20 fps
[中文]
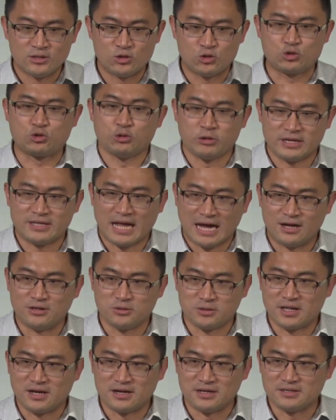最大
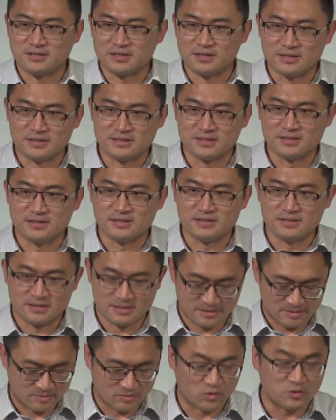最大的神迹，
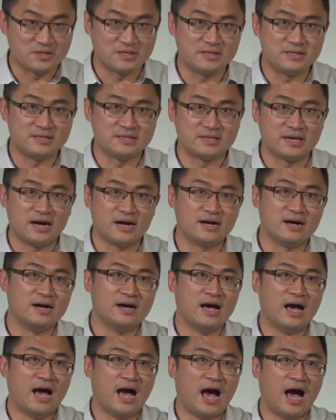摩西向
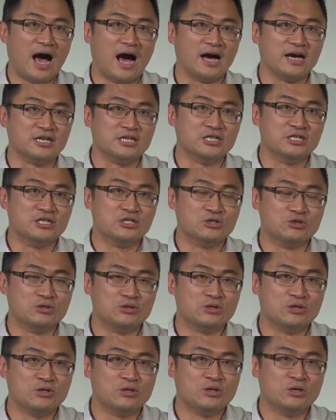海，
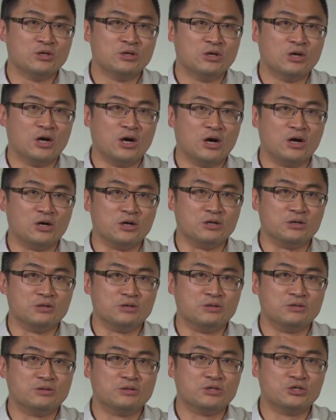呃
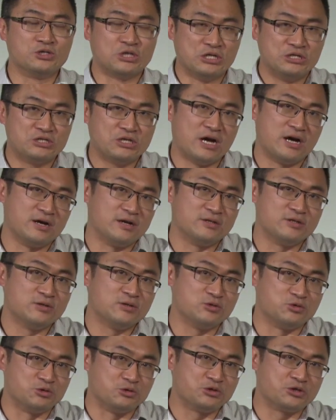伸杖
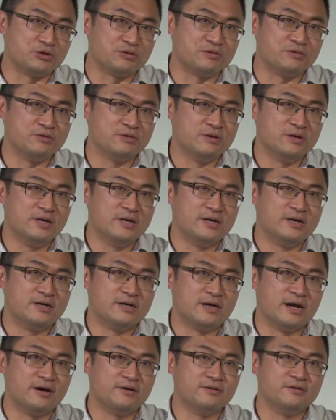举手，
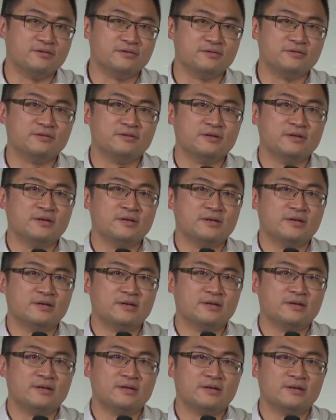然后
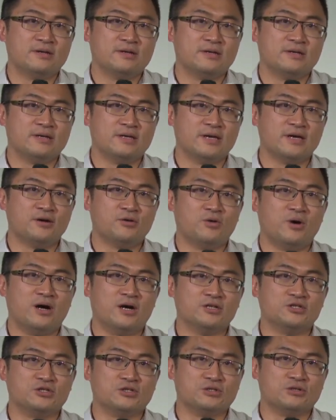耶和
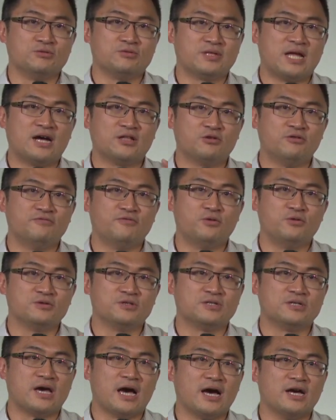华使用大东风
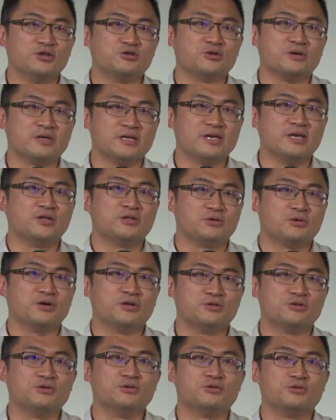使海水液退
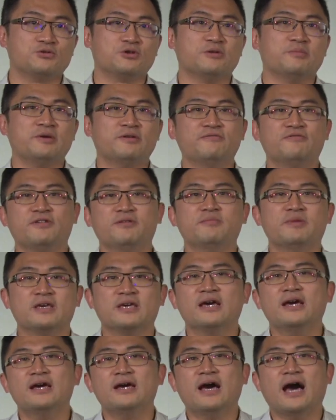去，水变分明，
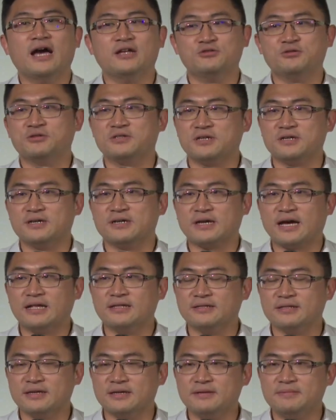海就成了
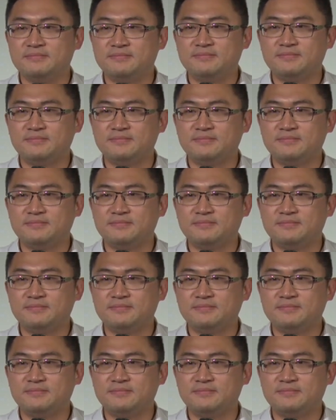干地。